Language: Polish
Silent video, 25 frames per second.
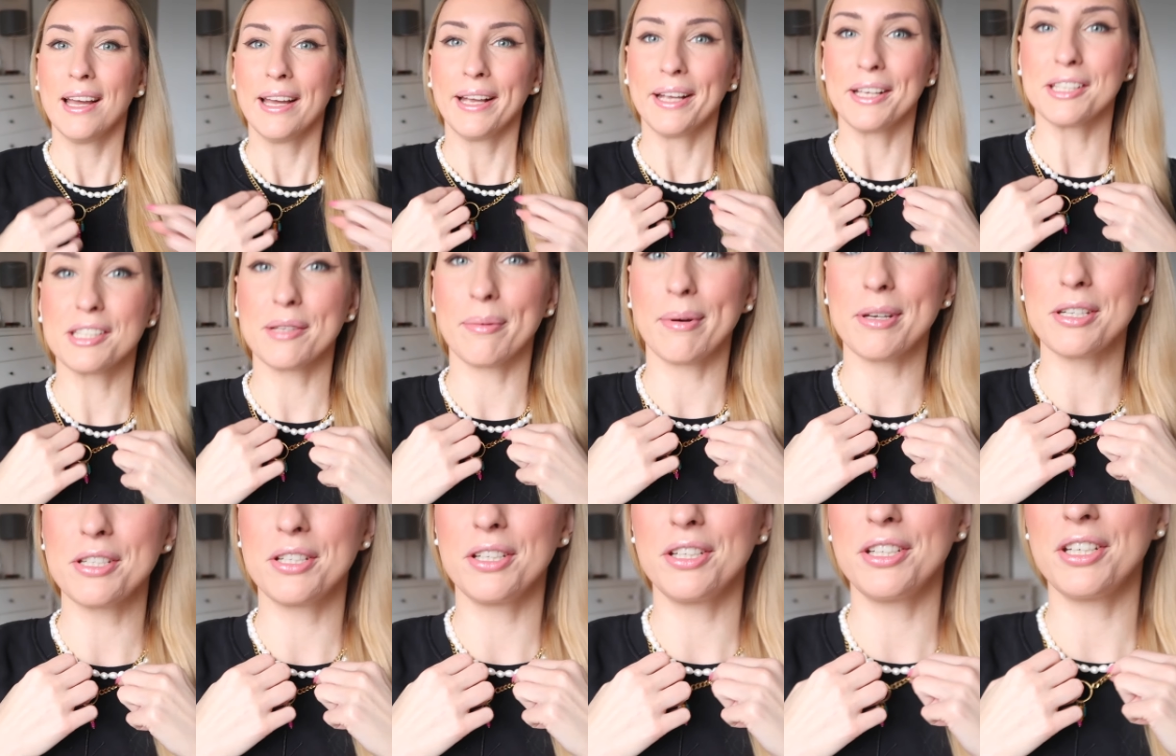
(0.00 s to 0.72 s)
i
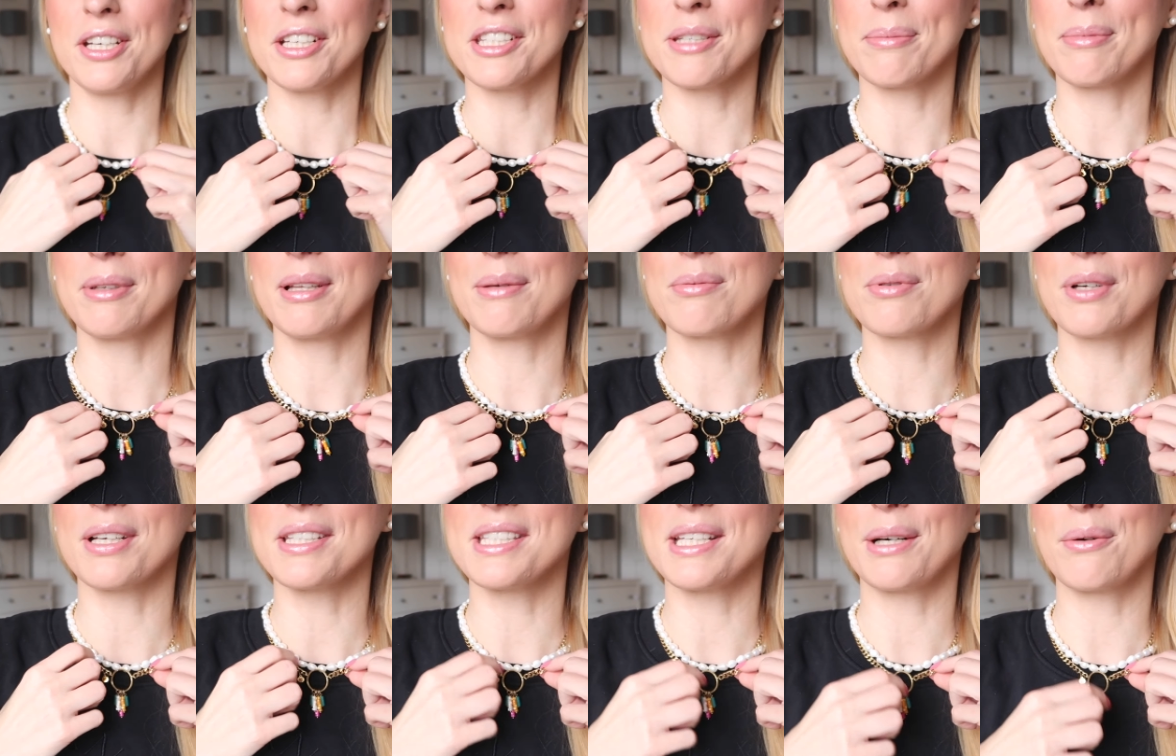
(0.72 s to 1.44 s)
zobaczcie, dzisiaj sobie na
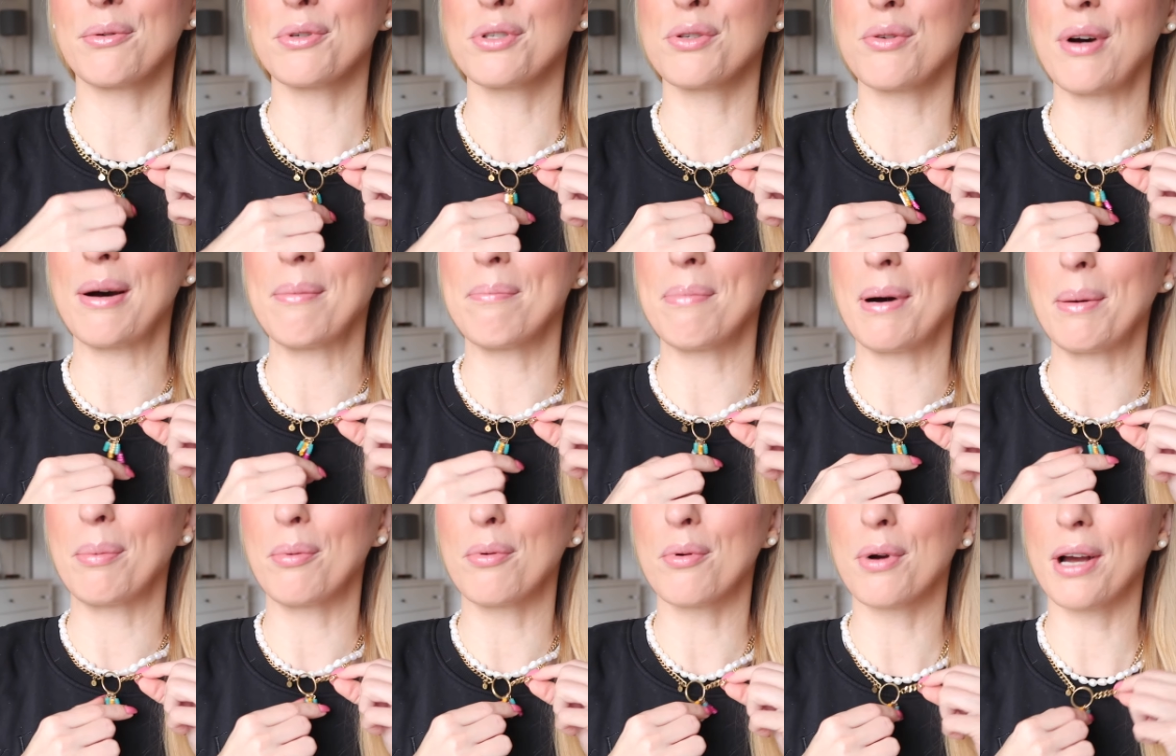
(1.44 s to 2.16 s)
przykład założyłam
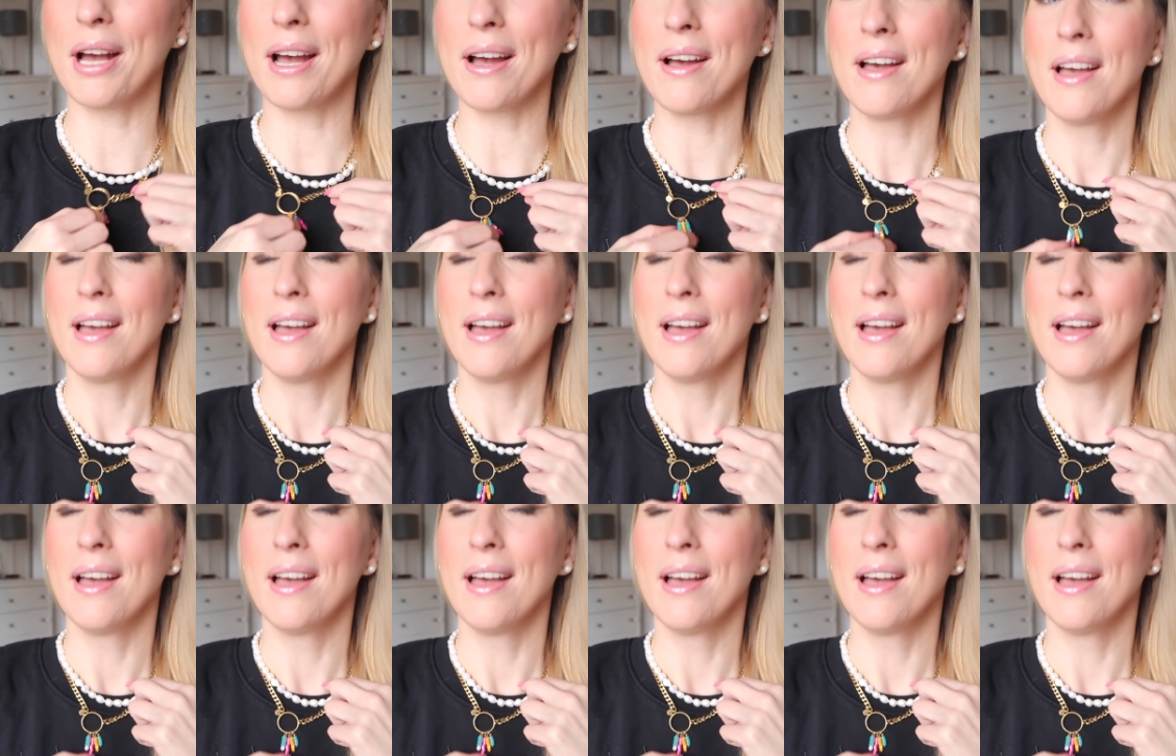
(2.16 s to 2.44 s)
papugę